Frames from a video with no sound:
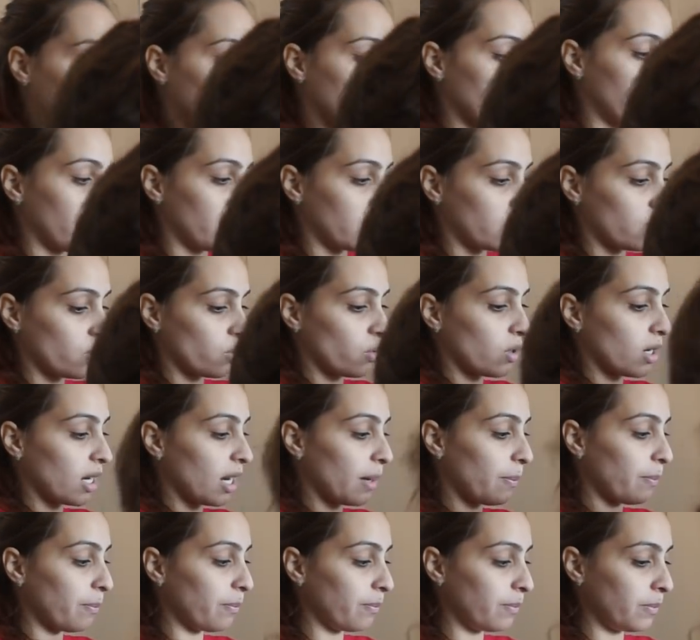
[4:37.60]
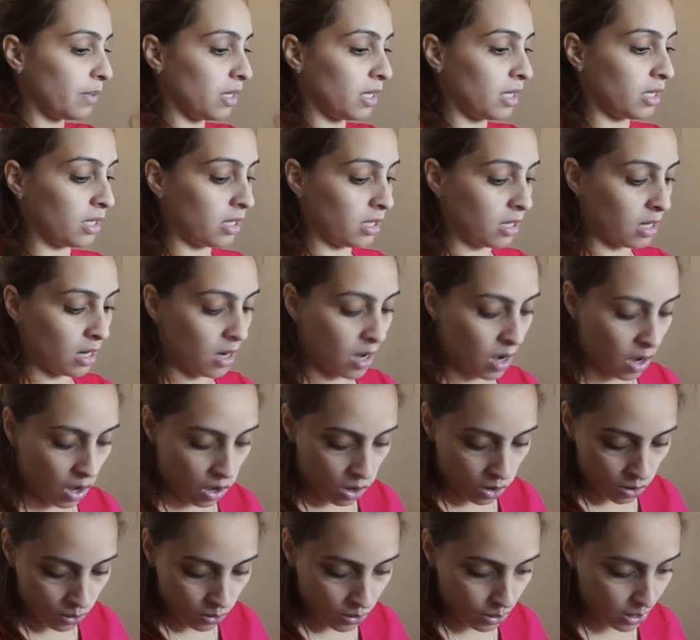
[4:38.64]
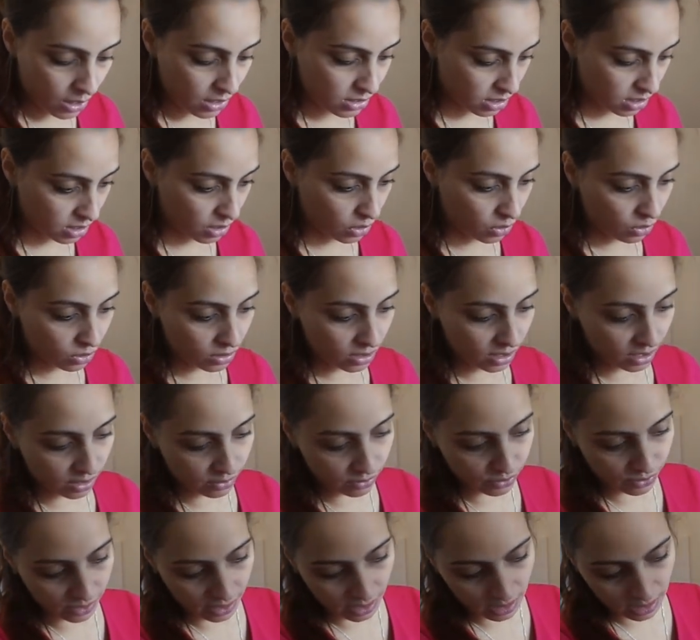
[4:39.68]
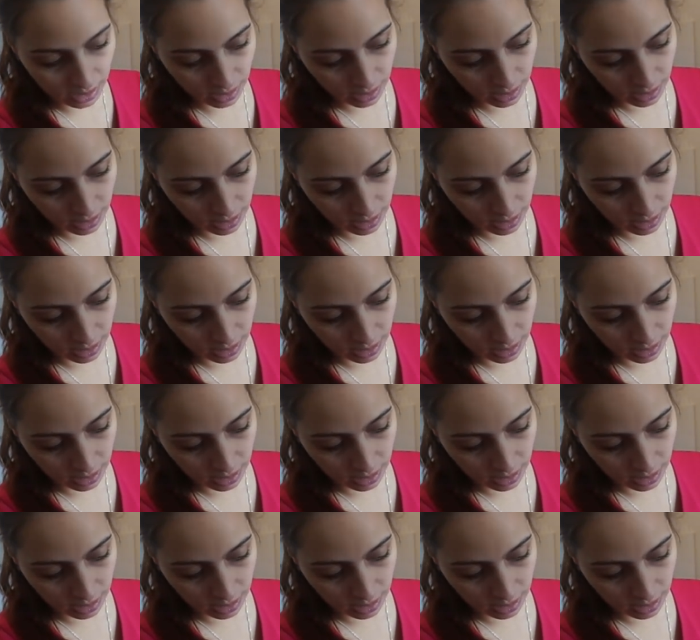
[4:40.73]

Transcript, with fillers: man jetzt wieder zuklappen. Ist auch runtergefallen